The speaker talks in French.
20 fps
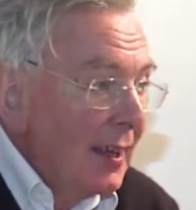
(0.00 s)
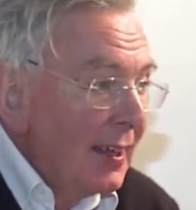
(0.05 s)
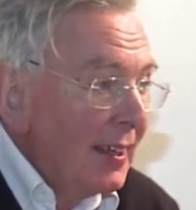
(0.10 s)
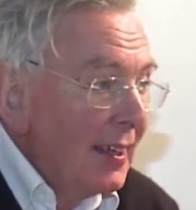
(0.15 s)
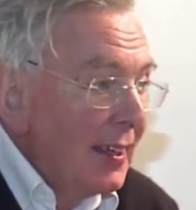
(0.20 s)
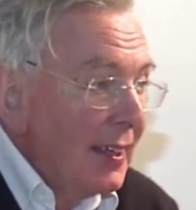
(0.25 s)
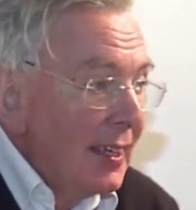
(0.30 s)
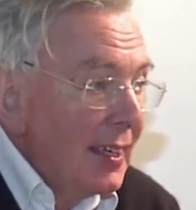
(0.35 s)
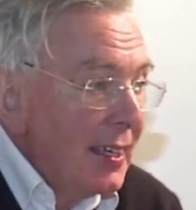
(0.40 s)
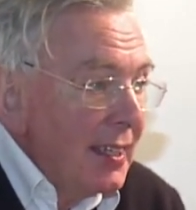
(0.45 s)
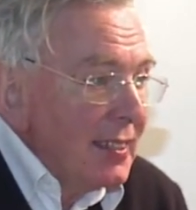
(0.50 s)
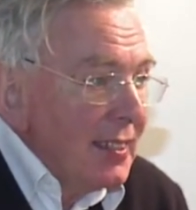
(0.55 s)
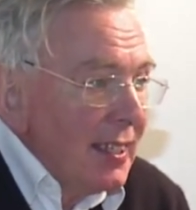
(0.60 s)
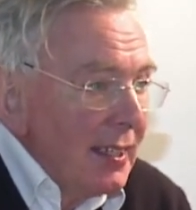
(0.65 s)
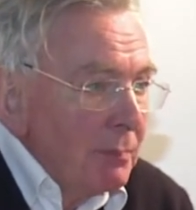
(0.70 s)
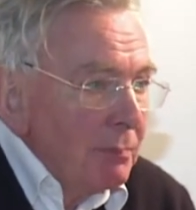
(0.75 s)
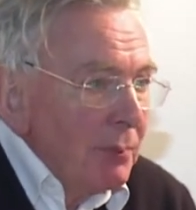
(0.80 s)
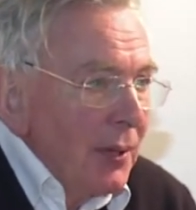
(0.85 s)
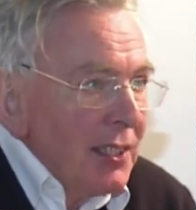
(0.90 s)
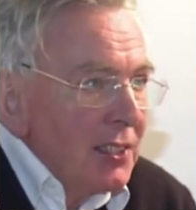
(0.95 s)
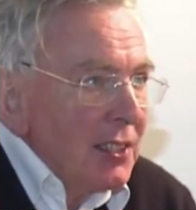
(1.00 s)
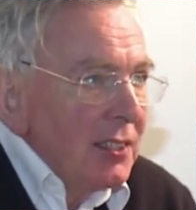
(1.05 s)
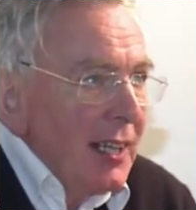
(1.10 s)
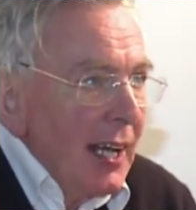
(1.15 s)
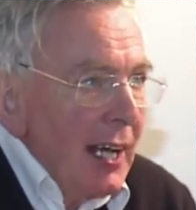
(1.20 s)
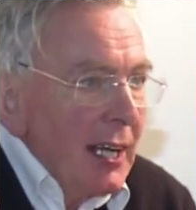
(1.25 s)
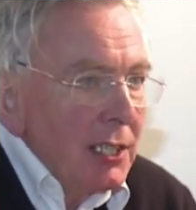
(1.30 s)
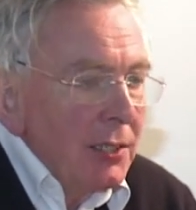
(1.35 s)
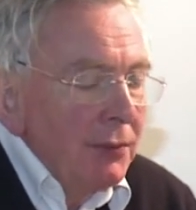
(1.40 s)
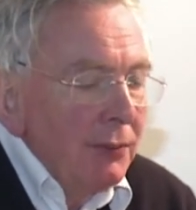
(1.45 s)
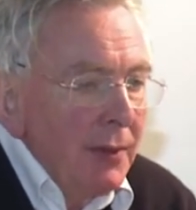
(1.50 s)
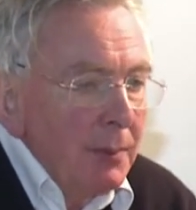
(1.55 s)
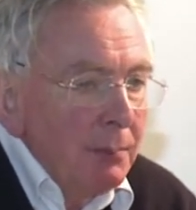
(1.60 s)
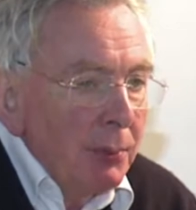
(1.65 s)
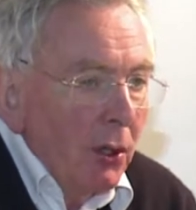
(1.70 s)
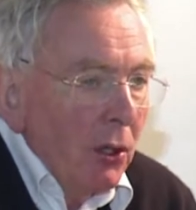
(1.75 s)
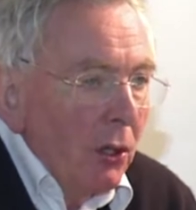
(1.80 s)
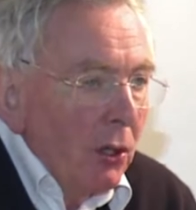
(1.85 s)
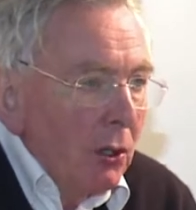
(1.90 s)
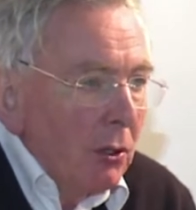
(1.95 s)
qui est ce personnage
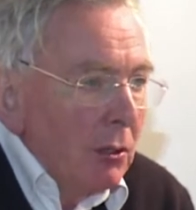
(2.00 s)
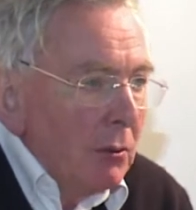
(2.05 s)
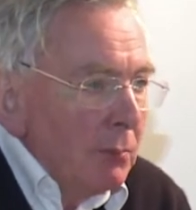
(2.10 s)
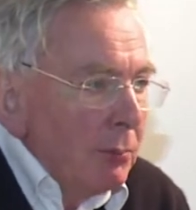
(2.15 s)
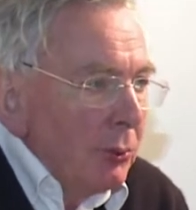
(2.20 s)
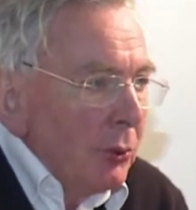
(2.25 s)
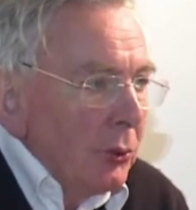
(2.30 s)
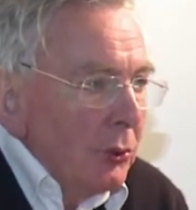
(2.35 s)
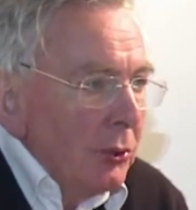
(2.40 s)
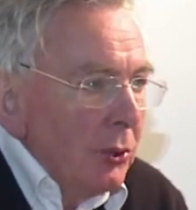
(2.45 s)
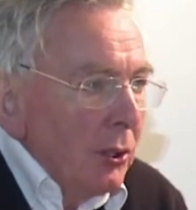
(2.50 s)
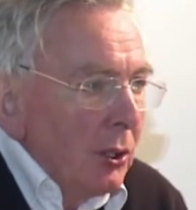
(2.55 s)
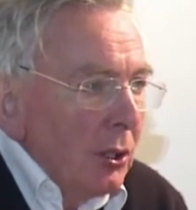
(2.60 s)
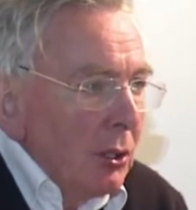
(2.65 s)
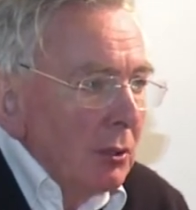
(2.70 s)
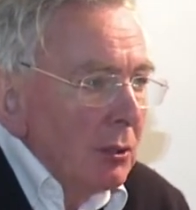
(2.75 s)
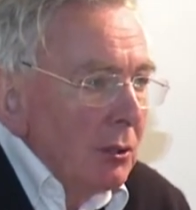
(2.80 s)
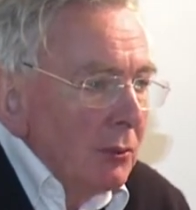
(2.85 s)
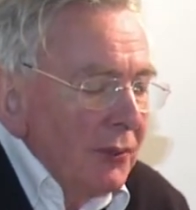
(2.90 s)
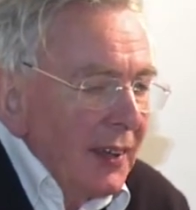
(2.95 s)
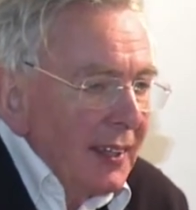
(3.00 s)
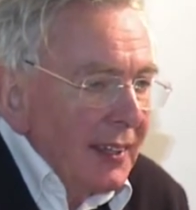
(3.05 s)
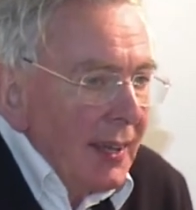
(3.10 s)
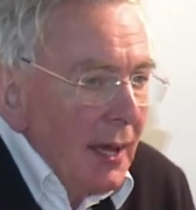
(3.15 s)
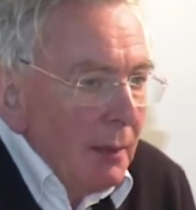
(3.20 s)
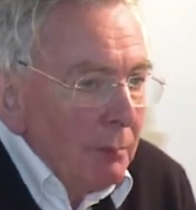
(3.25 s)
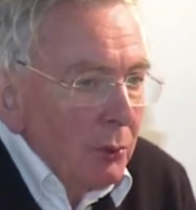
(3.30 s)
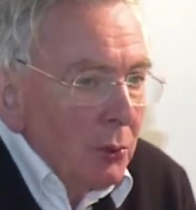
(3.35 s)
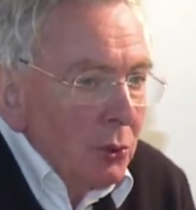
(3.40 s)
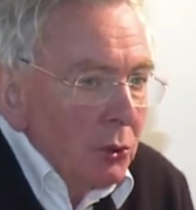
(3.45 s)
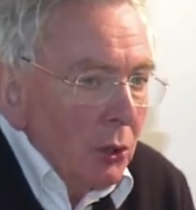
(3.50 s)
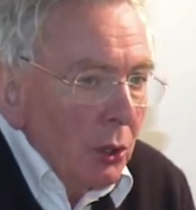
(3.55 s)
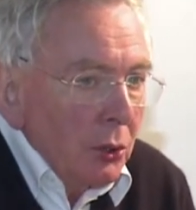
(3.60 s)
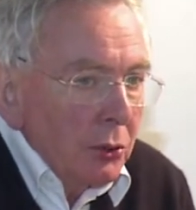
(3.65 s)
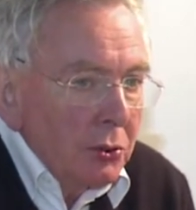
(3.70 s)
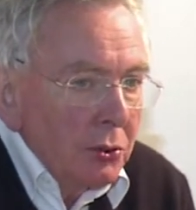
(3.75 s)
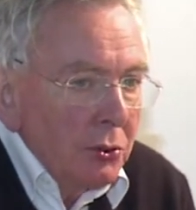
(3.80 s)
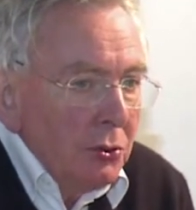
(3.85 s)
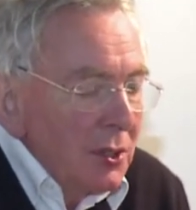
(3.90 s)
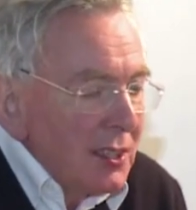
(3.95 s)
vibrant, brûlant, enfin qui est un peu
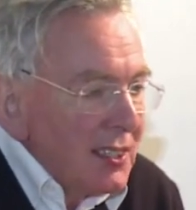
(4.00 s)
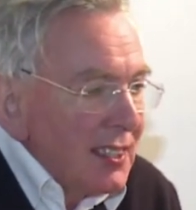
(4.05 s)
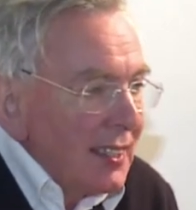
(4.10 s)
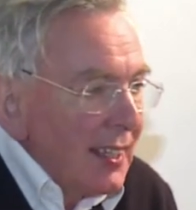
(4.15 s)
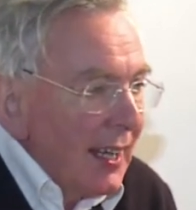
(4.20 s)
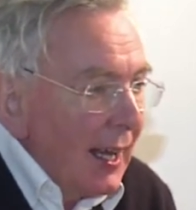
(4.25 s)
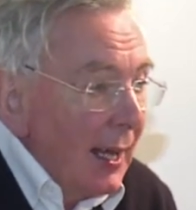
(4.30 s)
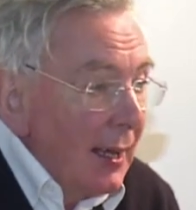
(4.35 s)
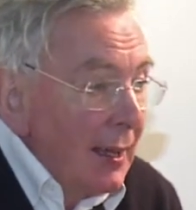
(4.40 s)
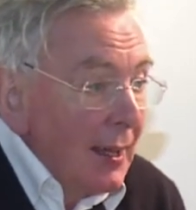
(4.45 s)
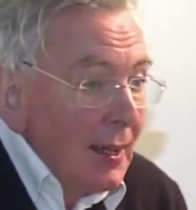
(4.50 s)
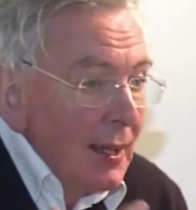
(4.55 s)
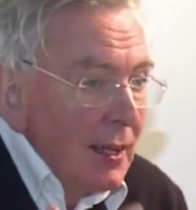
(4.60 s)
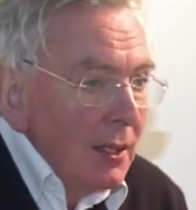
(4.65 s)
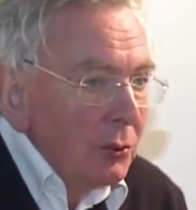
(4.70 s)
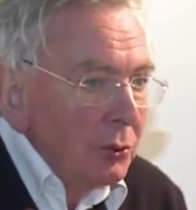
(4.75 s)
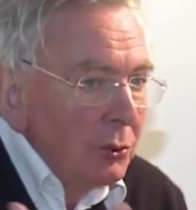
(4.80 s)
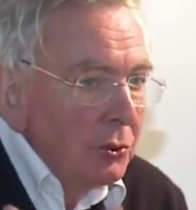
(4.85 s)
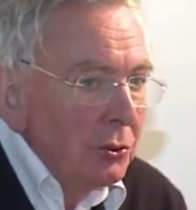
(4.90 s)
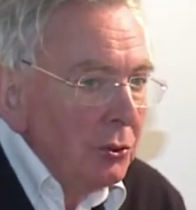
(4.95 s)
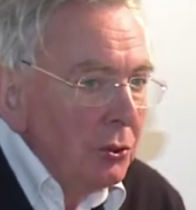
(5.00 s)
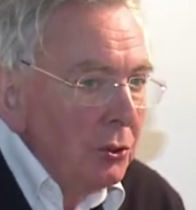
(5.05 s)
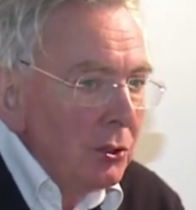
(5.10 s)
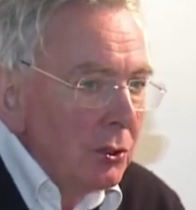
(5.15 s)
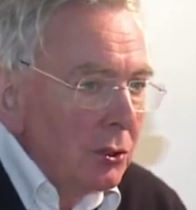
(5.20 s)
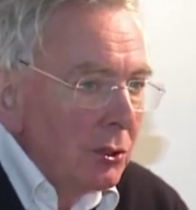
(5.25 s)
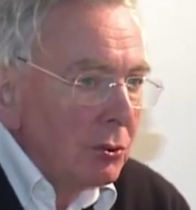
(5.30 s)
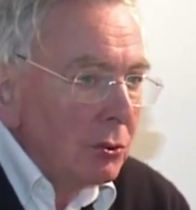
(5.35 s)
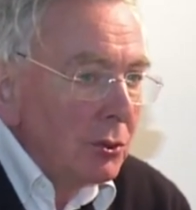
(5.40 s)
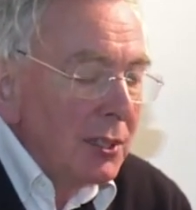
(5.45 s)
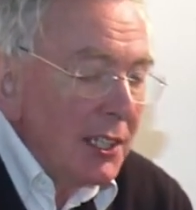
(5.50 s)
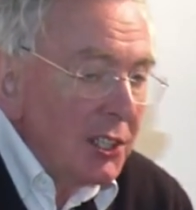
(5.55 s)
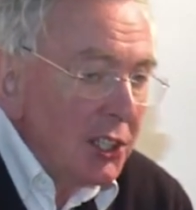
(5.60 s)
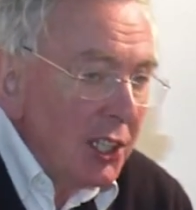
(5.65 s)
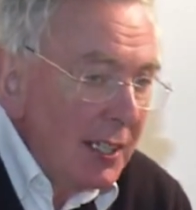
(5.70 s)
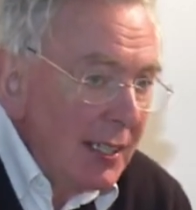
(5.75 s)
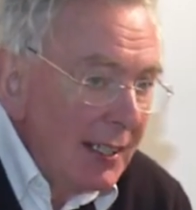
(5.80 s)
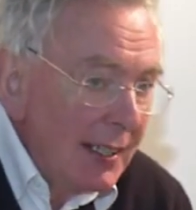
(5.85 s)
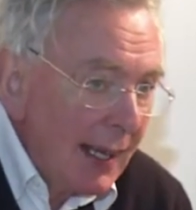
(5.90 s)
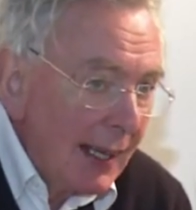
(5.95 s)
tordu, etc. une, tout un
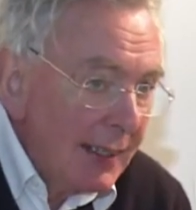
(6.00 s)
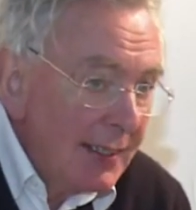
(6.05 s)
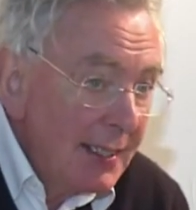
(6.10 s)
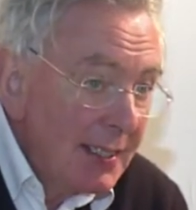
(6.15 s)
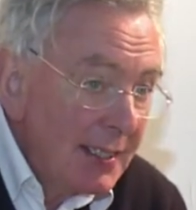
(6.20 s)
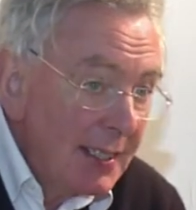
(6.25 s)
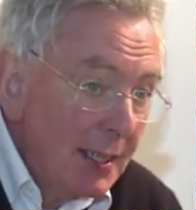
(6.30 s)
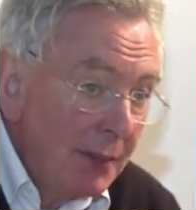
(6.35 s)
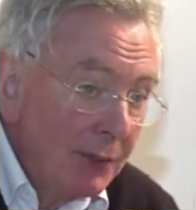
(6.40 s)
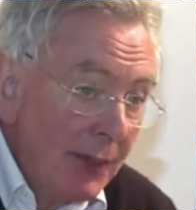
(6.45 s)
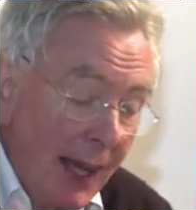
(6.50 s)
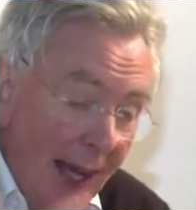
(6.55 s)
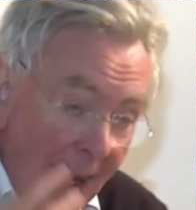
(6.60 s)
génie de l'artiste qui va